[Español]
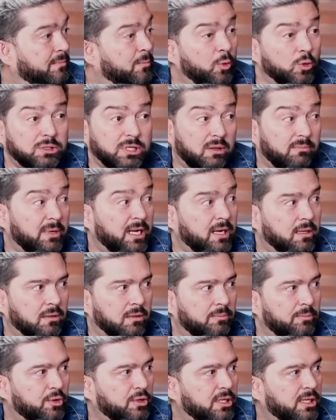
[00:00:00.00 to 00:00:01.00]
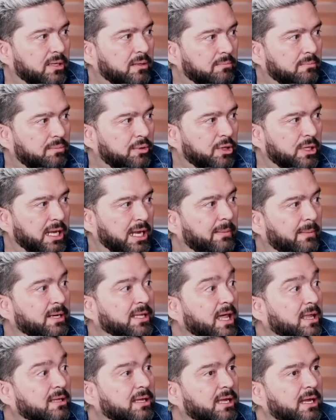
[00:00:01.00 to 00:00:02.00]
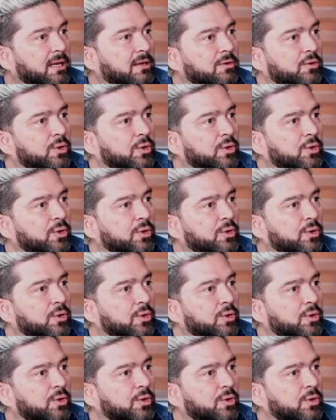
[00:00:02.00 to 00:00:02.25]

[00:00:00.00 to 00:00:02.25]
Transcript: Mucha admiración por ti, porque la verdad es que